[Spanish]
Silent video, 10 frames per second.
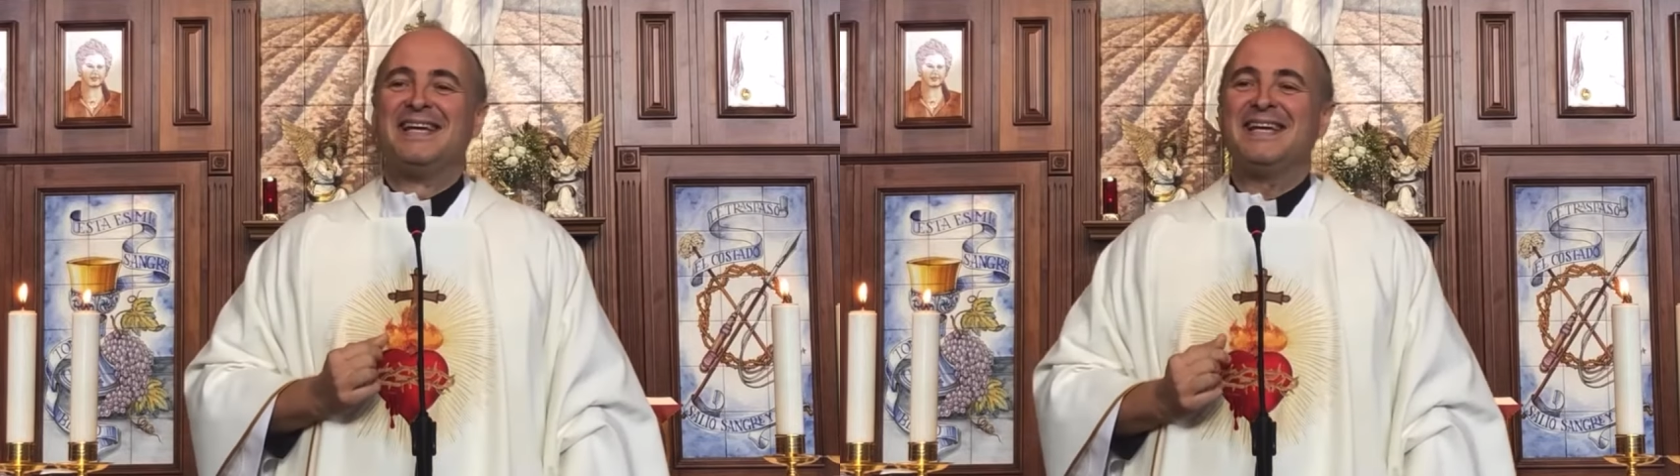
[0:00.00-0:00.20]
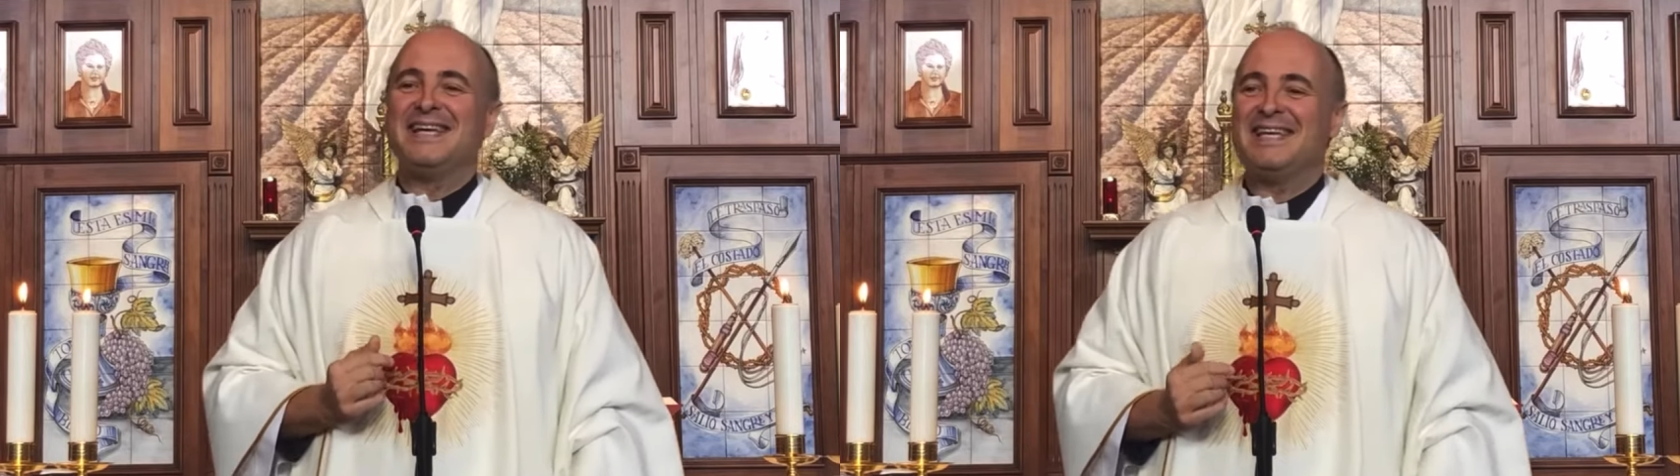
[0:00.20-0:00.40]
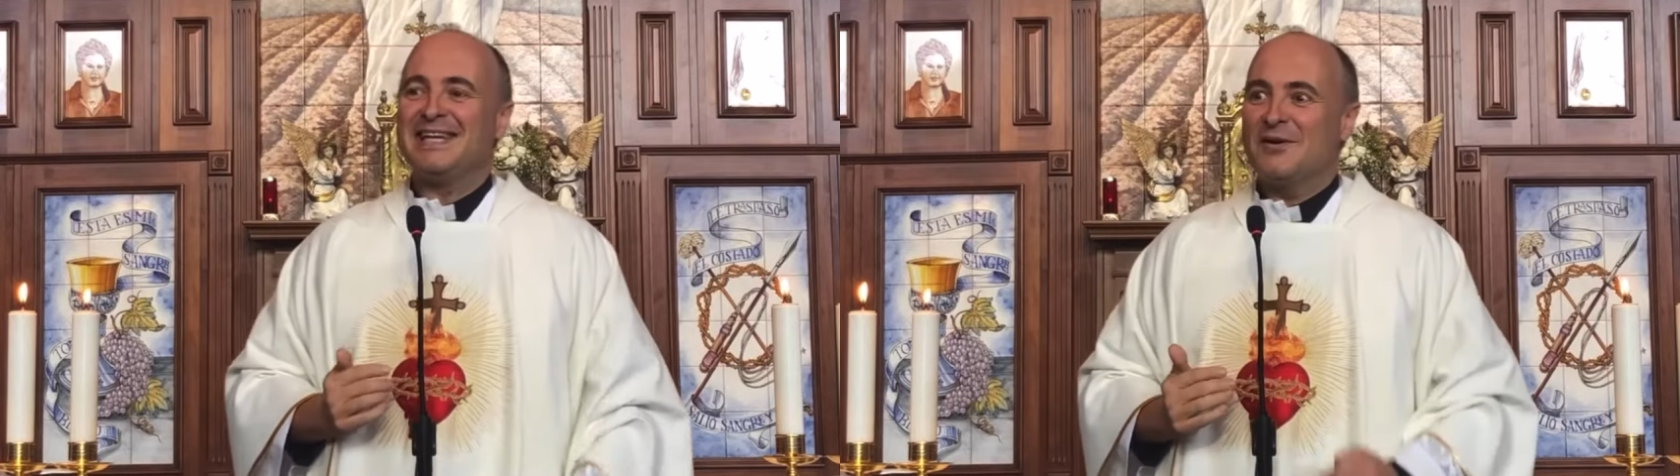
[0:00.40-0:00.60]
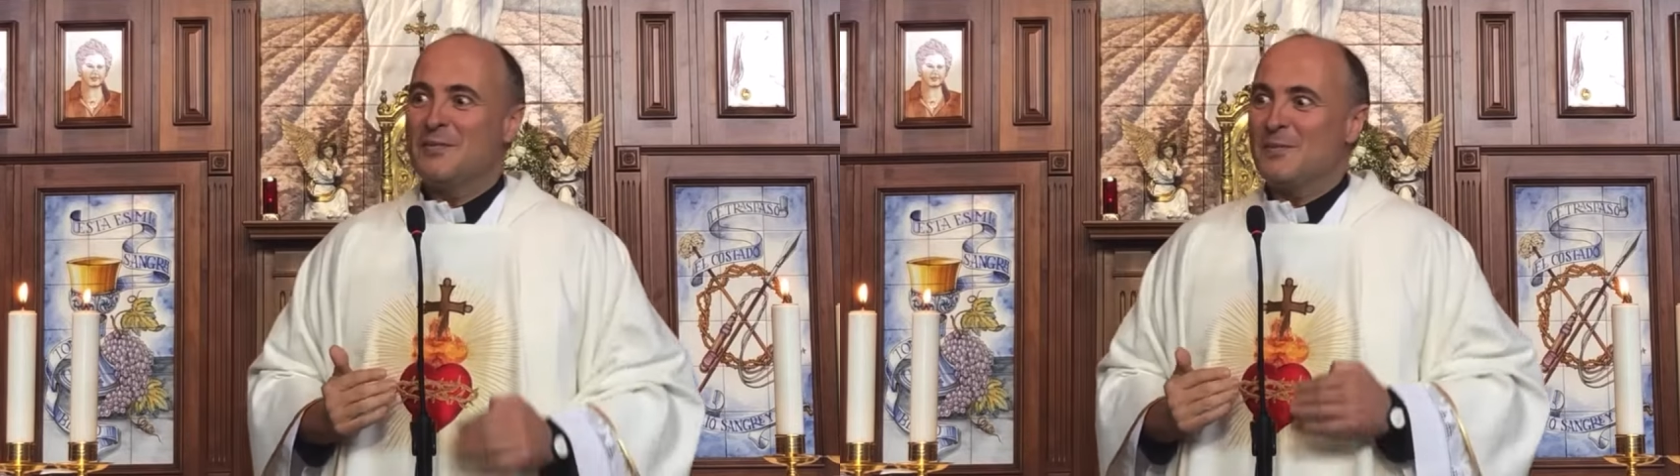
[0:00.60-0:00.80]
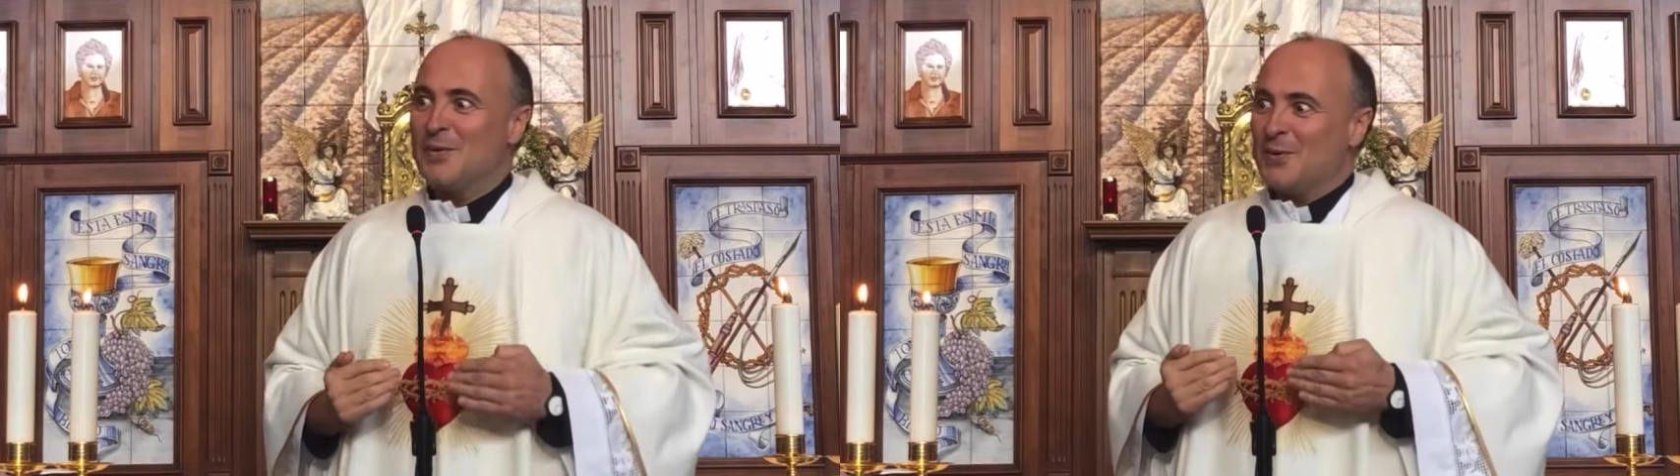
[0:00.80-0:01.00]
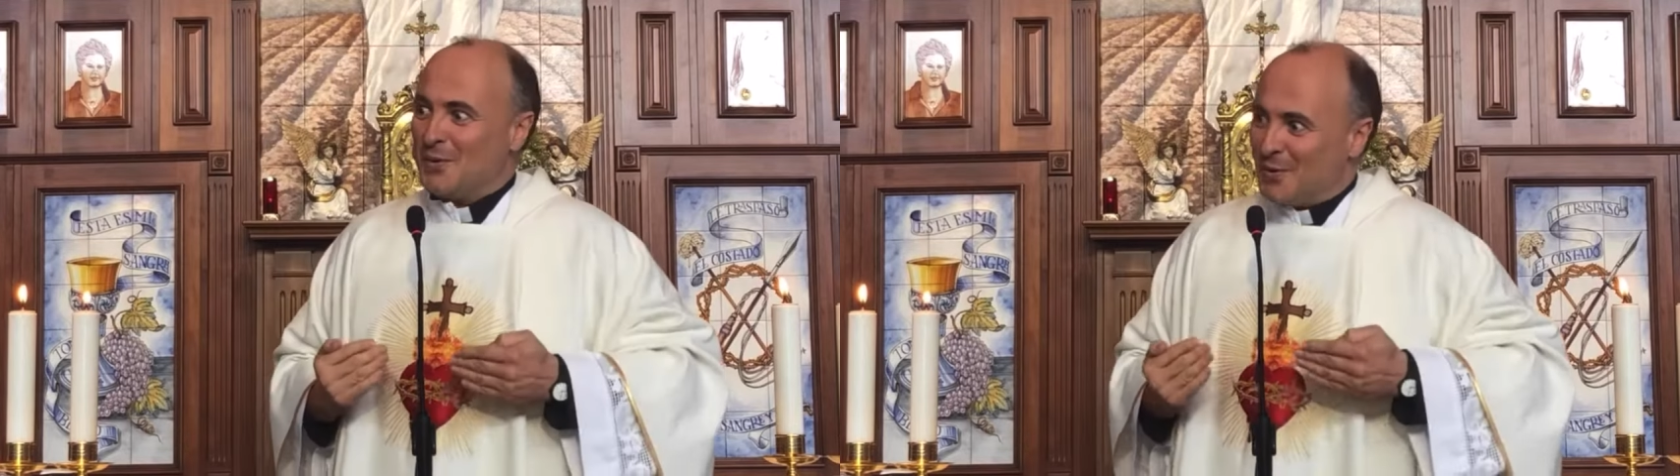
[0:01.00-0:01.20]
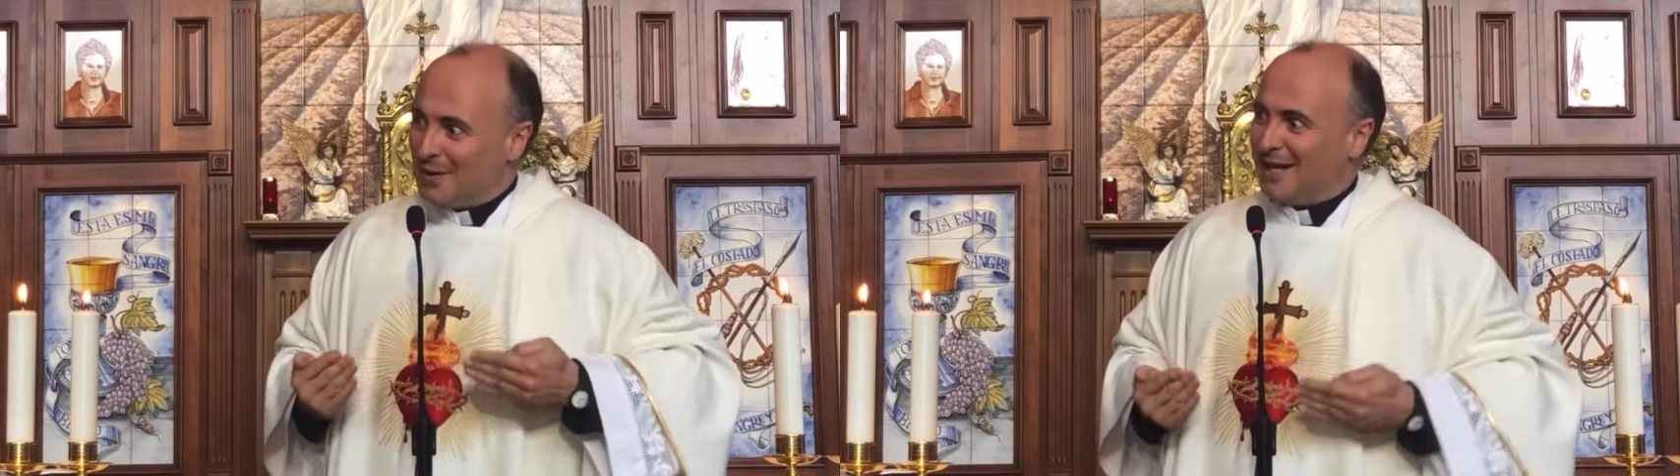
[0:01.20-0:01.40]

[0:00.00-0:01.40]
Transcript: Y ya un poco